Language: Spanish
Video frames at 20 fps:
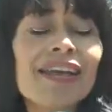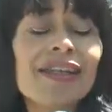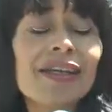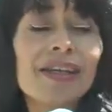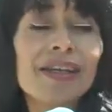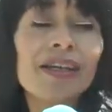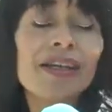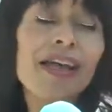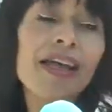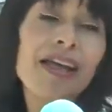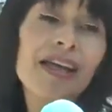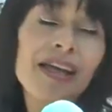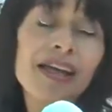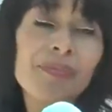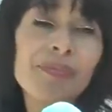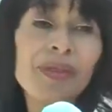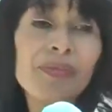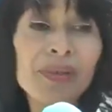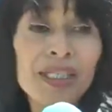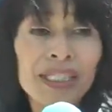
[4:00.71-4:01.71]
y de la
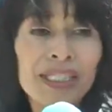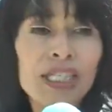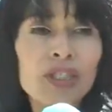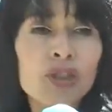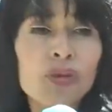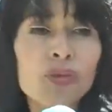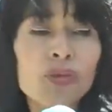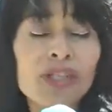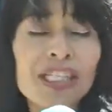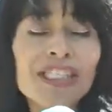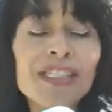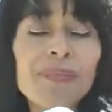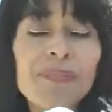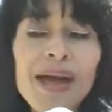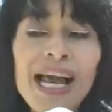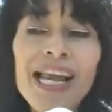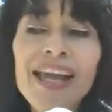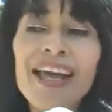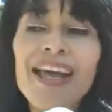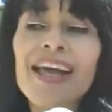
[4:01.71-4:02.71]
administración
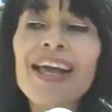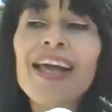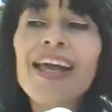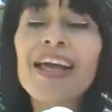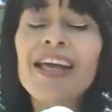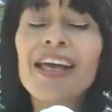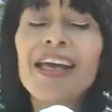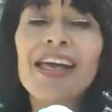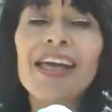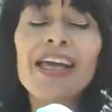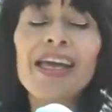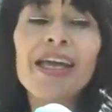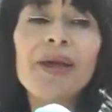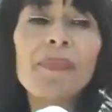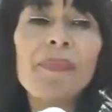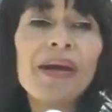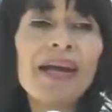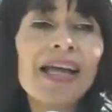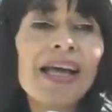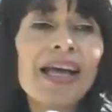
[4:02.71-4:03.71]
municipal
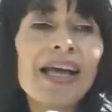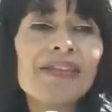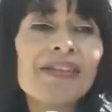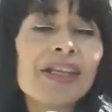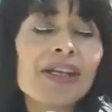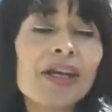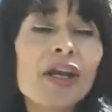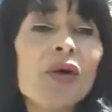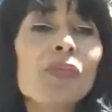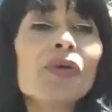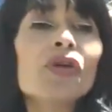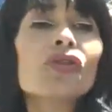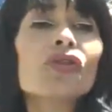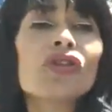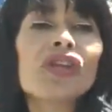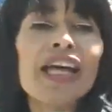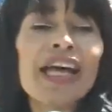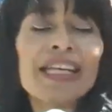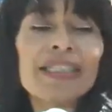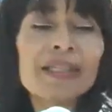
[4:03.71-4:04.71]
eh, para tener la
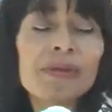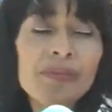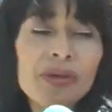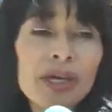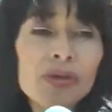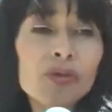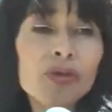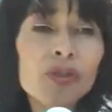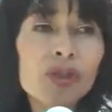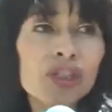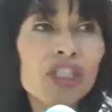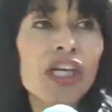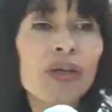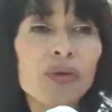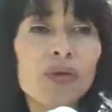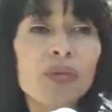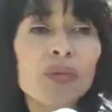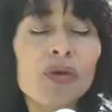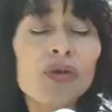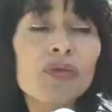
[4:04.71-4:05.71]
oportunidad de sembrar unos
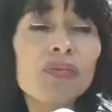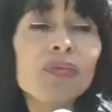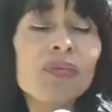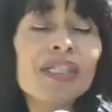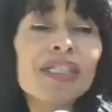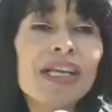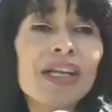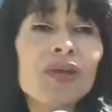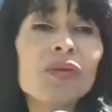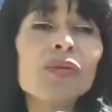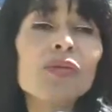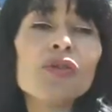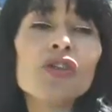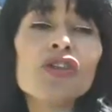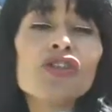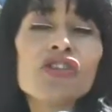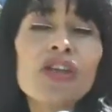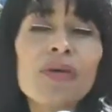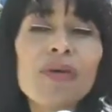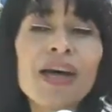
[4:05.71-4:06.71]
yarumos. Mis
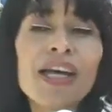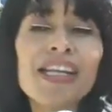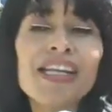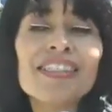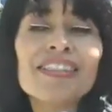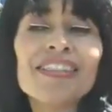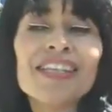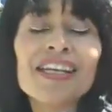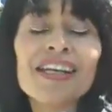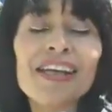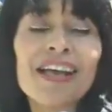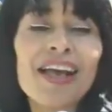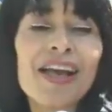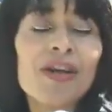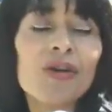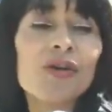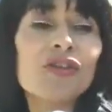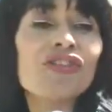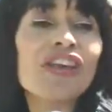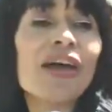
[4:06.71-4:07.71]
alumnos se van a hacer
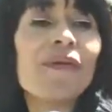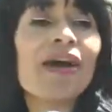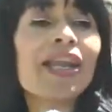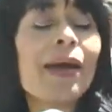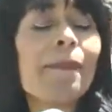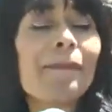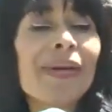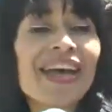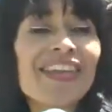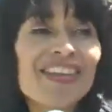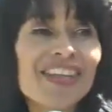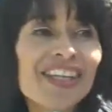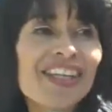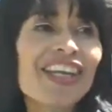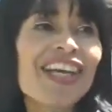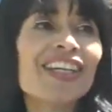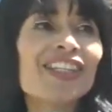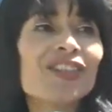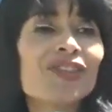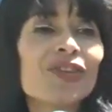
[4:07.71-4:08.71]
cargo, o sea, van a
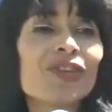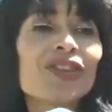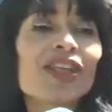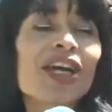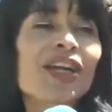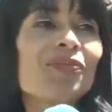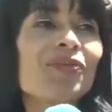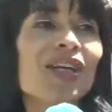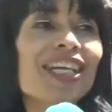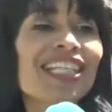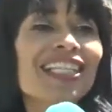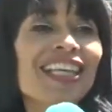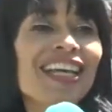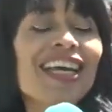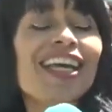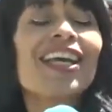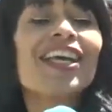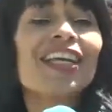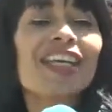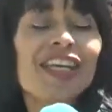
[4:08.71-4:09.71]
padrinar estos árboles
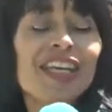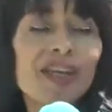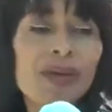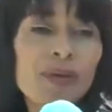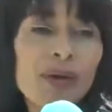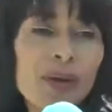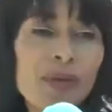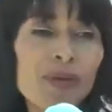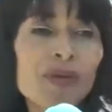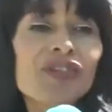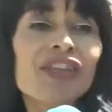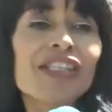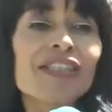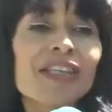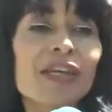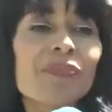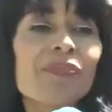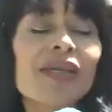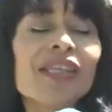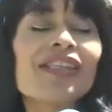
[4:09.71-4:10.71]
y vamos a
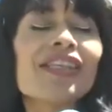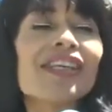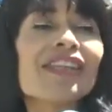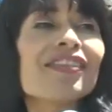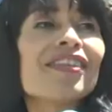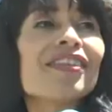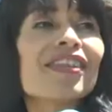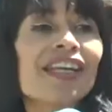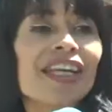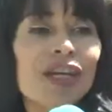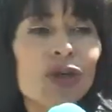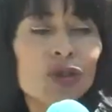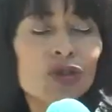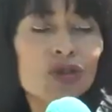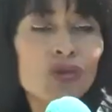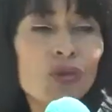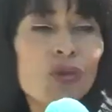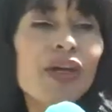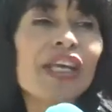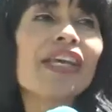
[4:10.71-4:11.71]
estar pendientes de que
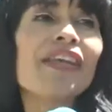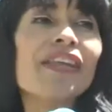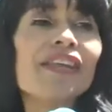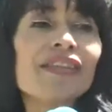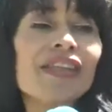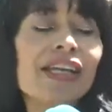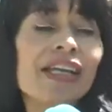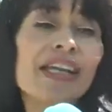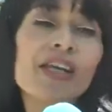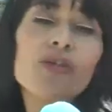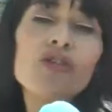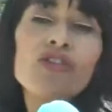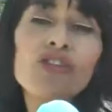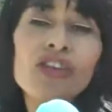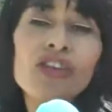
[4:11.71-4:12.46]
los cuiden, de que los